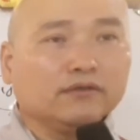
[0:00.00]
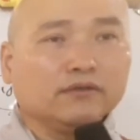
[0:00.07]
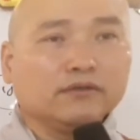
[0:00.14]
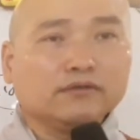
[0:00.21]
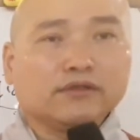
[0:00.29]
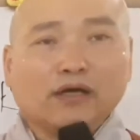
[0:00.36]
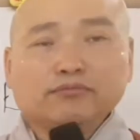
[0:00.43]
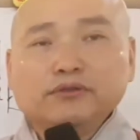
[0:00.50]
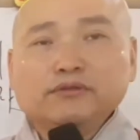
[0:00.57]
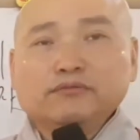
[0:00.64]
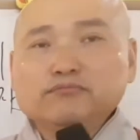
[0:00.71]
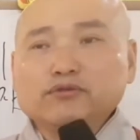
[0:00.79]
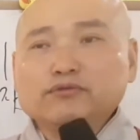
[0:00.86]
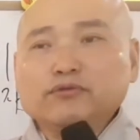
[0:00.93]
예, 자비의
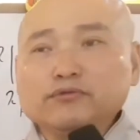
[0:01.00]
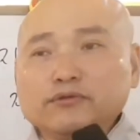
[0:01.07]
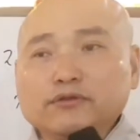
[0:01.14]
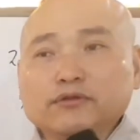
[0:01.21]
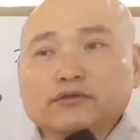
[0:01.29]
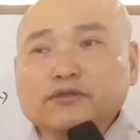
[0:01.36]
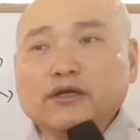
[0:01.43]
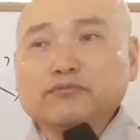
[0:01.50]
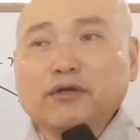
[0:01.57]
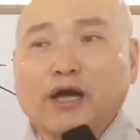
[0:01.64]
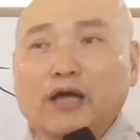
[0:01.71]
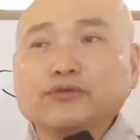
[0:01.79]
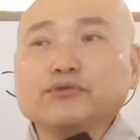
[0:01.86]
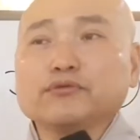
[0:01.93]
물로 이렇게 이렇게
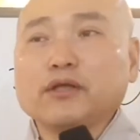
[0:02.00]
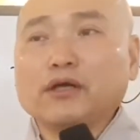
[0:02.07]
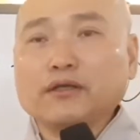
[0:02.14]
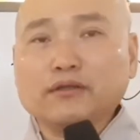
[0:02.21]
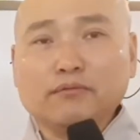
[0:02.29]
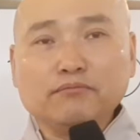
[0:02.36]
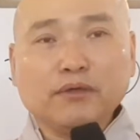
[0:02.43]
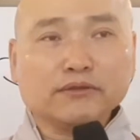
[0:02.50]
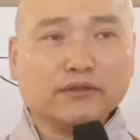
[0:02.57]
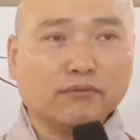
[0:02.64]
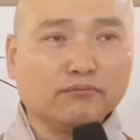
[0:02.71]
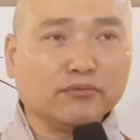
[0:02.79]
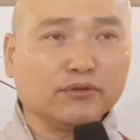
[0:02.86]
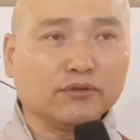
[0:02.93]
하면 안욕따라
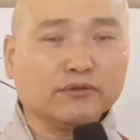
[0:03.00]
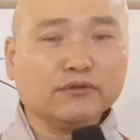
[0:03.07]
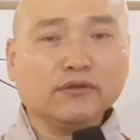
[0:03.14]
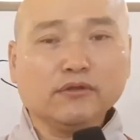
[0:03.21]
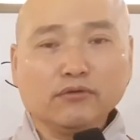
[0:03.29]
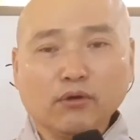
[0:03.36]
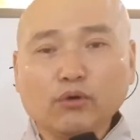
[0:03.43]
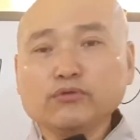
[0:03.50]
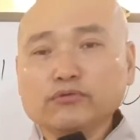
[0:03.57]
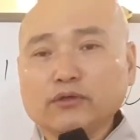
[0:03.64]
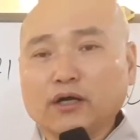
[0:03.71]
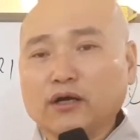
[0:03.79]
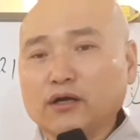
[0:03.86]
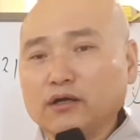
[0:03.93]
삼맥삼보리를
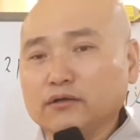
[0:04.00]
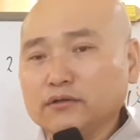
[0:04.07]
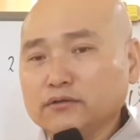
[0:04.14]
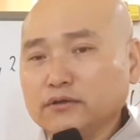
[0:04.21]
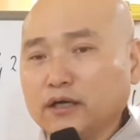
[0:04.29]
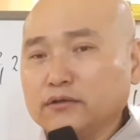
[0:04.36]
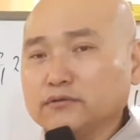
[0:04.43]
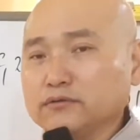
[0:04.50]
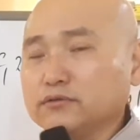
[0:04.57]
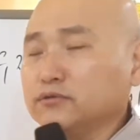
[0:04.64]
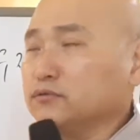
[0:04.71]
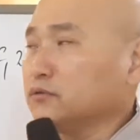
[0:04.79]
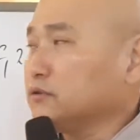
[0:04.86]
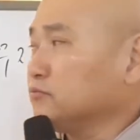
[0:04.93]
얻는다라는
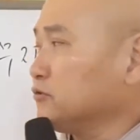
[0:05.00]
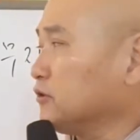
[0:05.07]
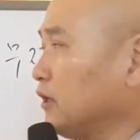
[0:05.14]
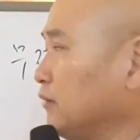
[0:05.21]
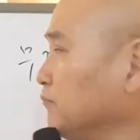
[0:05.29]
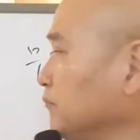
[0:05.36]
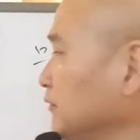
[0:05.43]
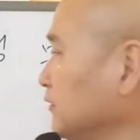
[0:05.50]
그런 것입니다.